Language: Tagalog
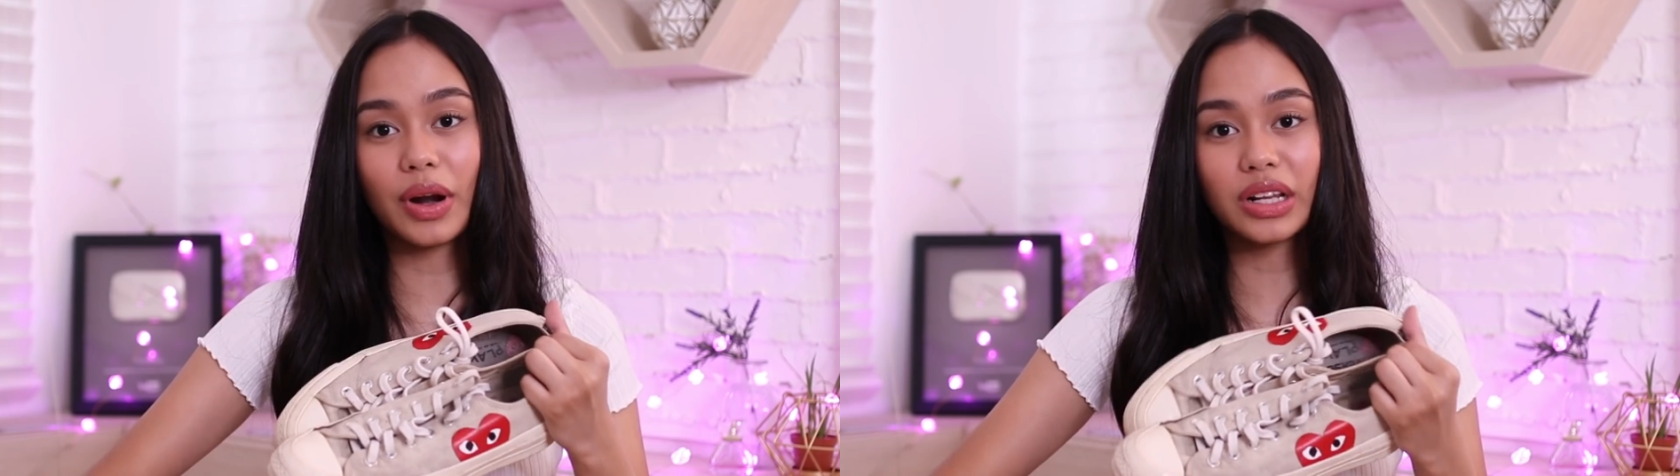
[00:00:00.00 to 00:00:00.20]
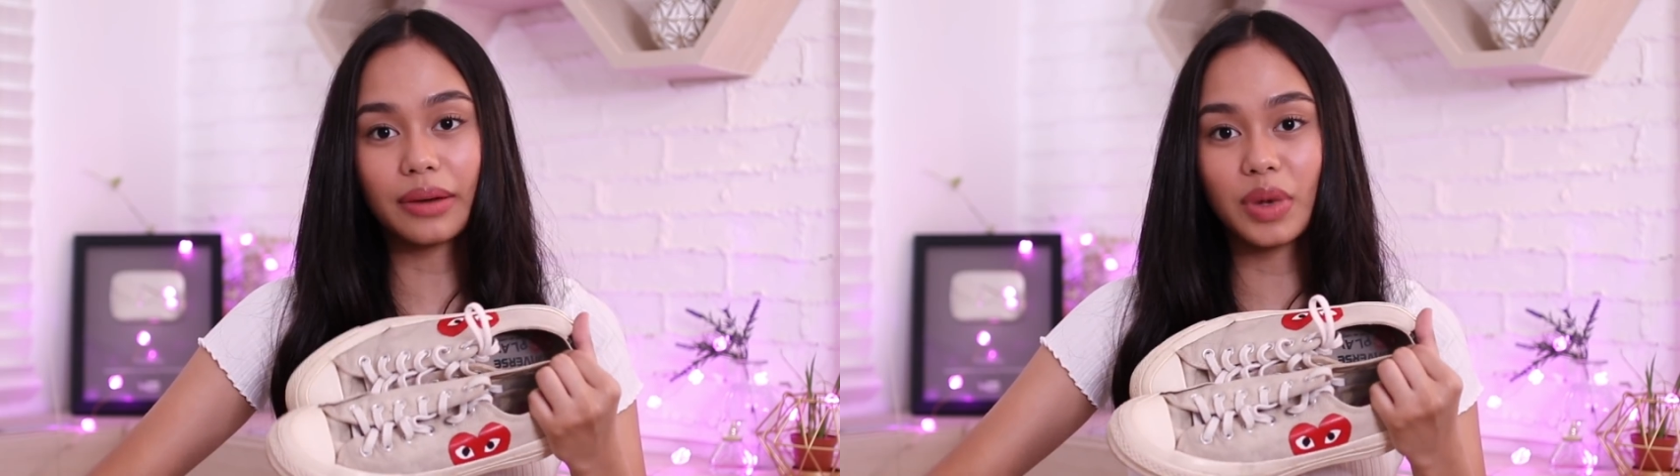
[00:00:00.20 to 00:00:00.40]
So,
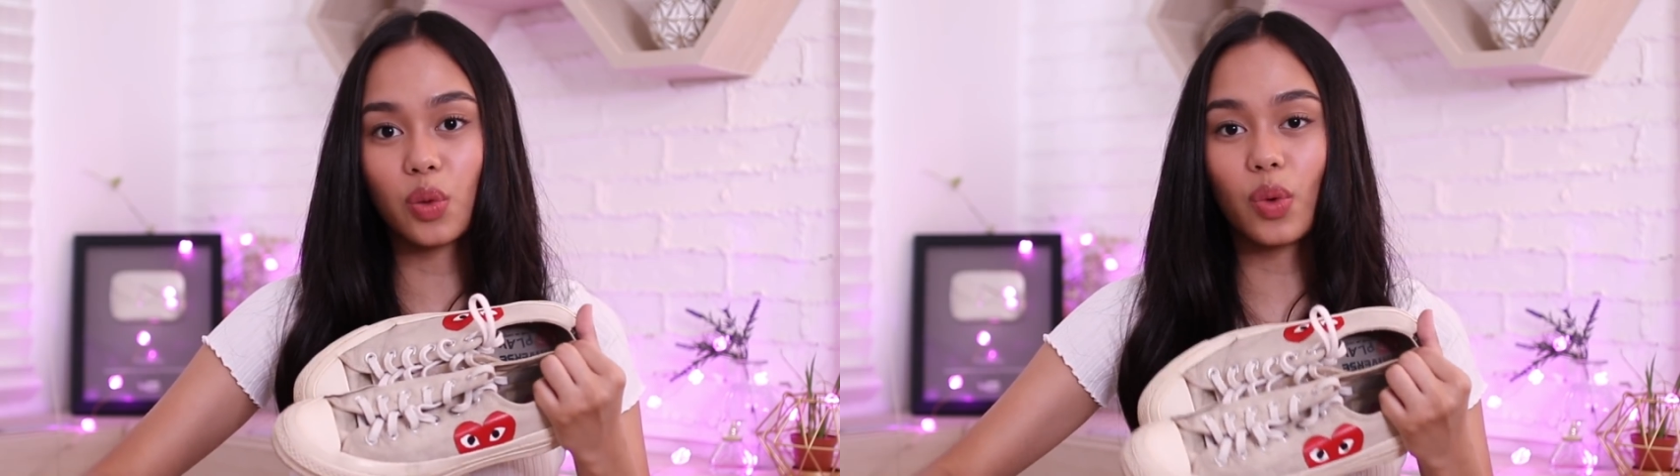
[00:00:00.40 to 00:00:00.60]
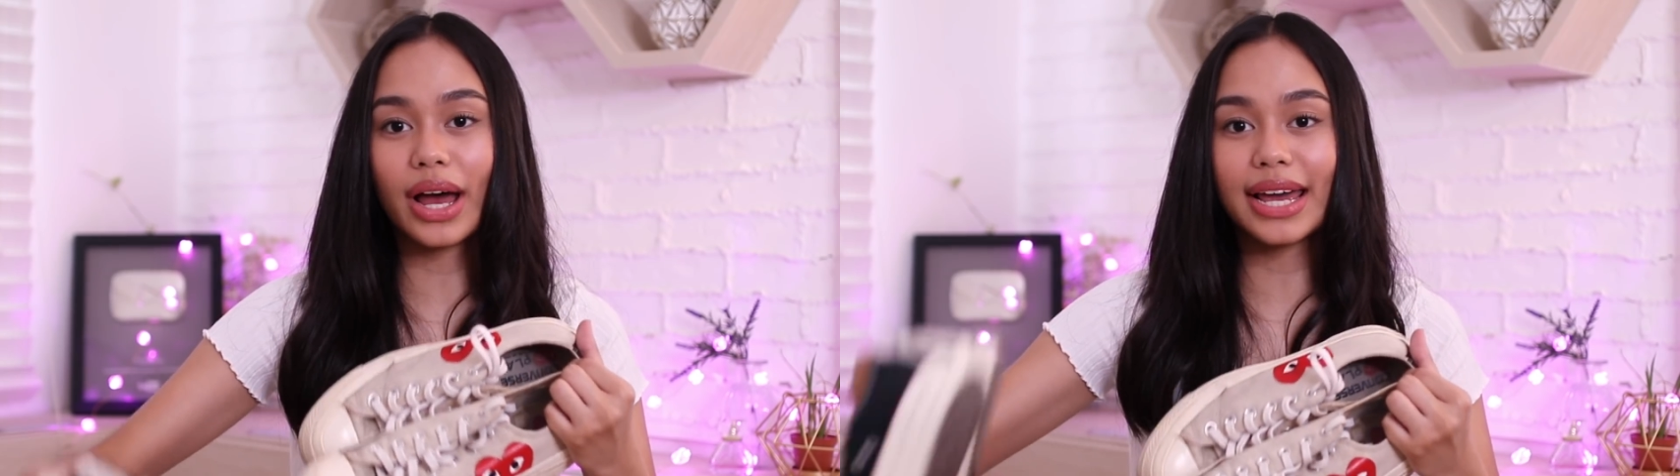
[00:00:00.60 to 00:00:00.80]
meron
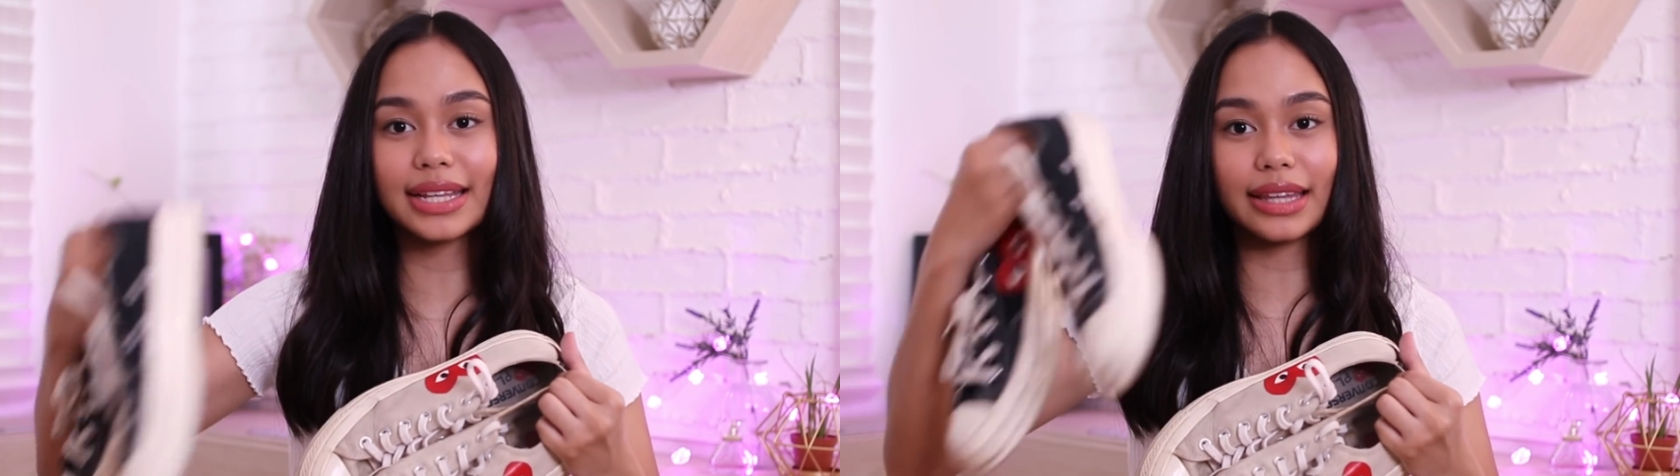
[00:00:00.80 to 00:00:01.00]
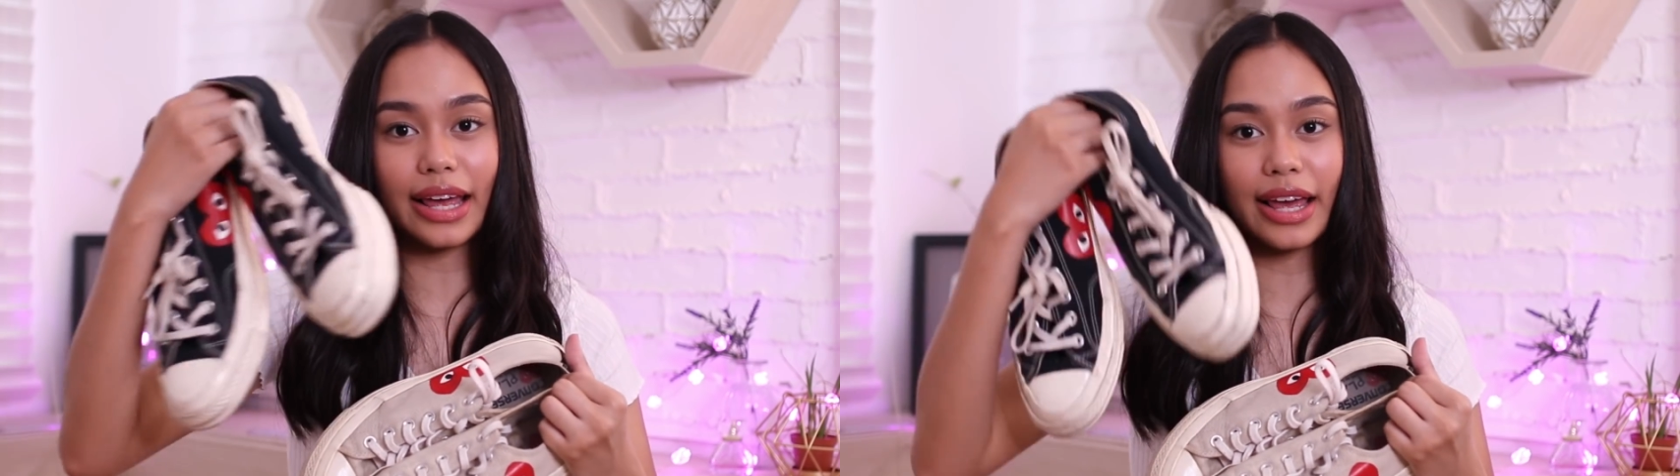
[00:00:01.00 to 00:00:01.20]
kaming
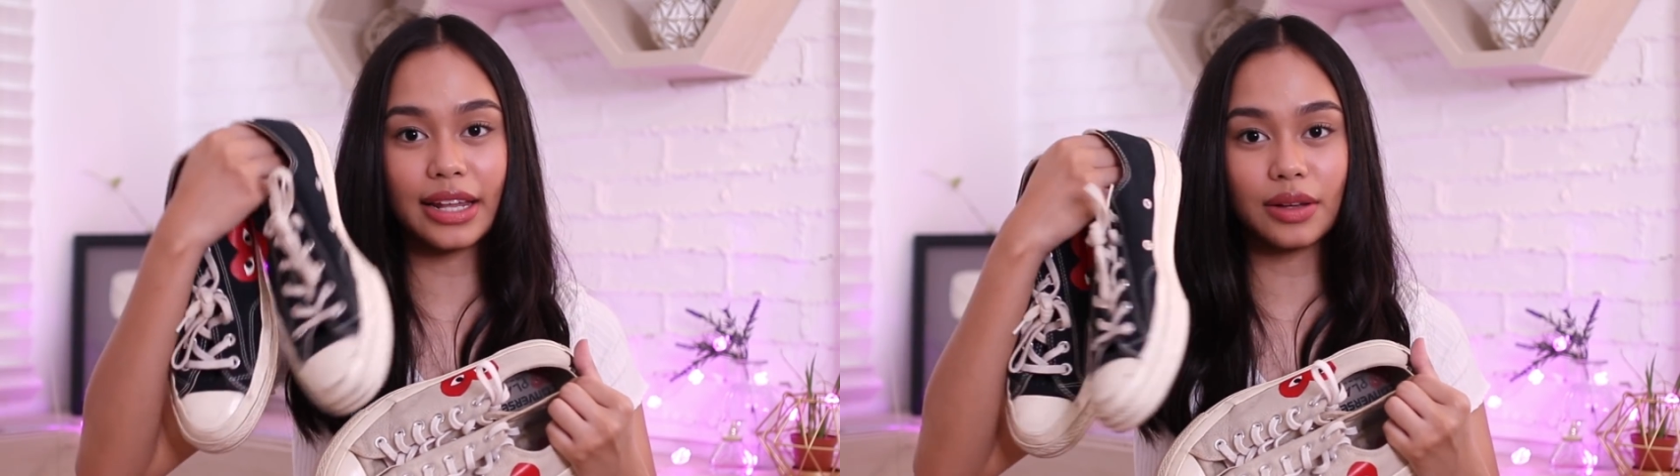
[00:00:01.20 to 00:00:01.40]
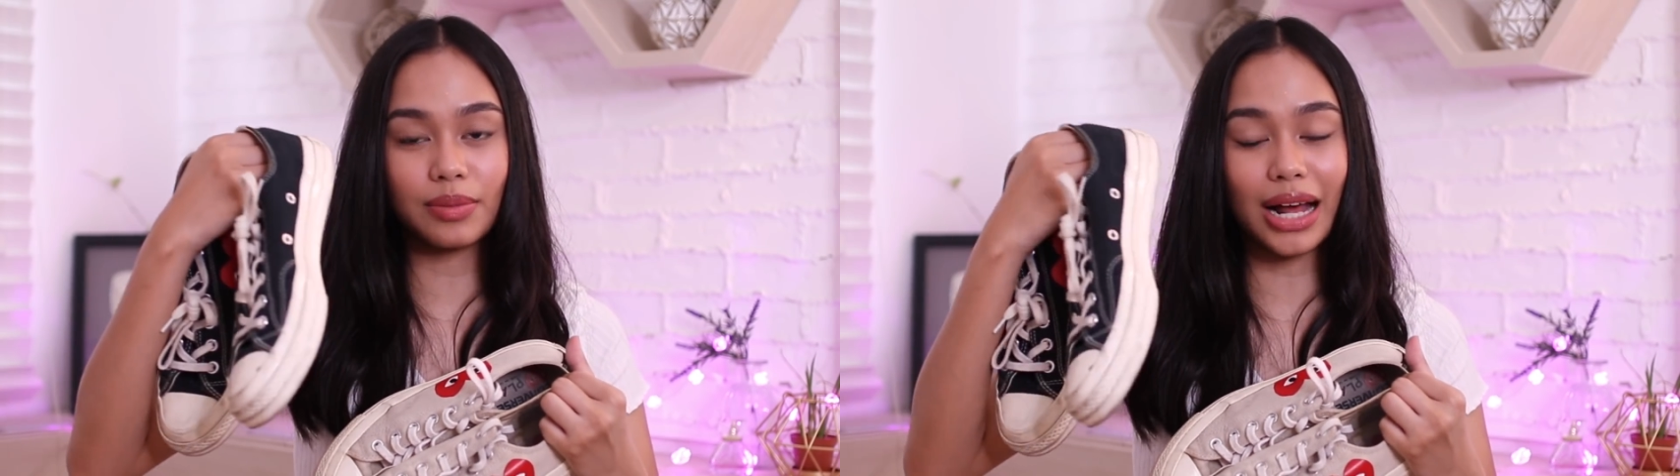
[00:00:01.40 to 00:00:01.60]
white
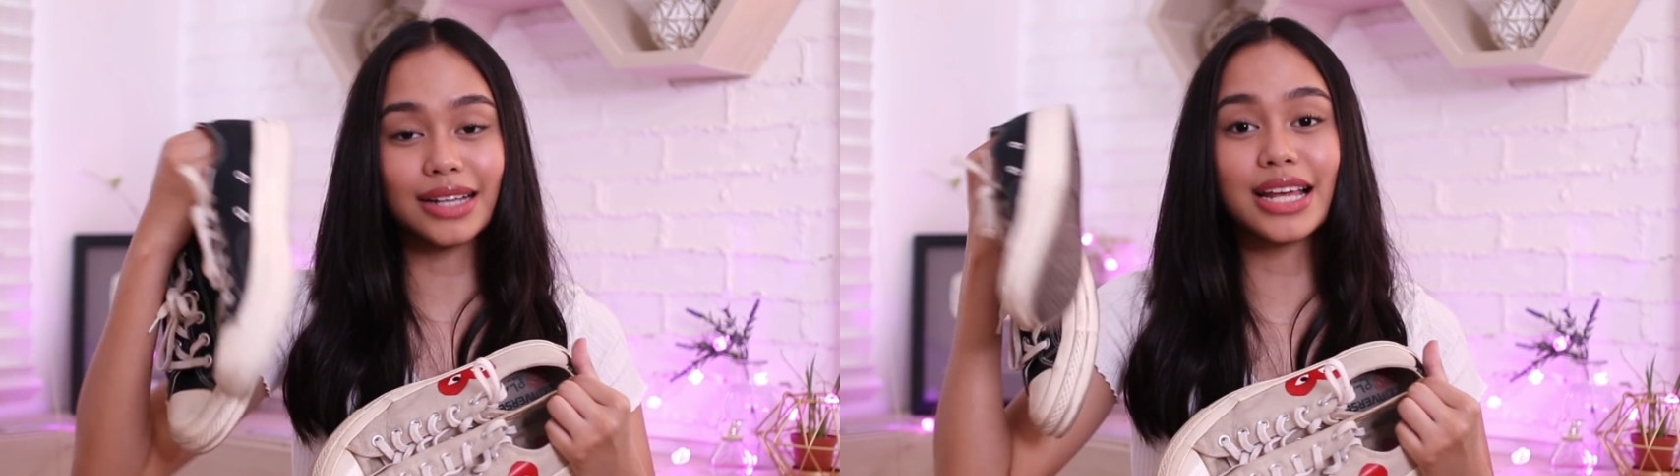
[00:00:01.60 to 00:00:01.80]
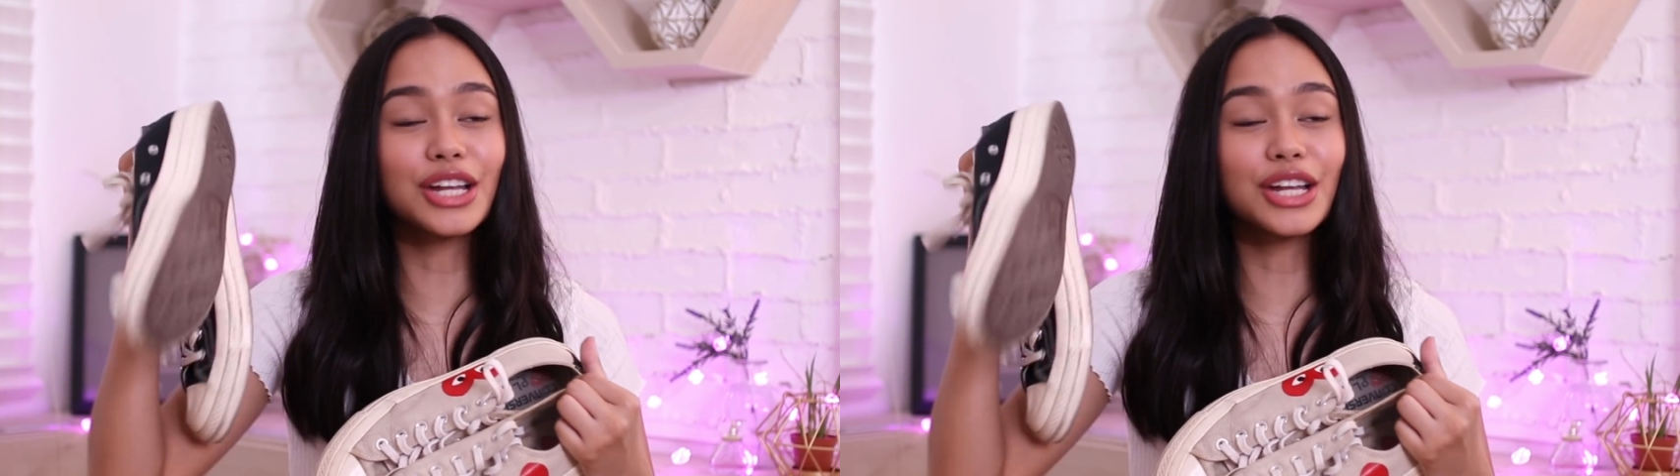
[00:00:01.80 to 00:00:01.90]
and black.